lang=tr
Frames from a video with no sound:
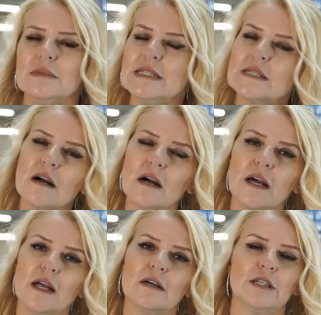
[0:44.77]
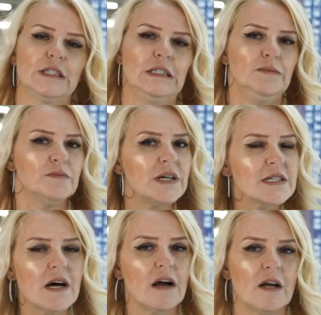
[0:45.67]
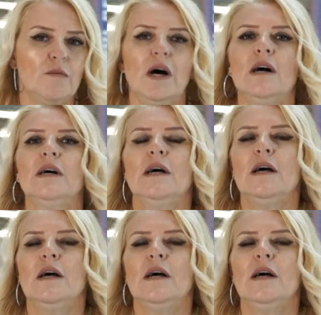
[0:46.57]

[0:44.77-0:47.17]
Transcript: insan kaynakları, pazarlama,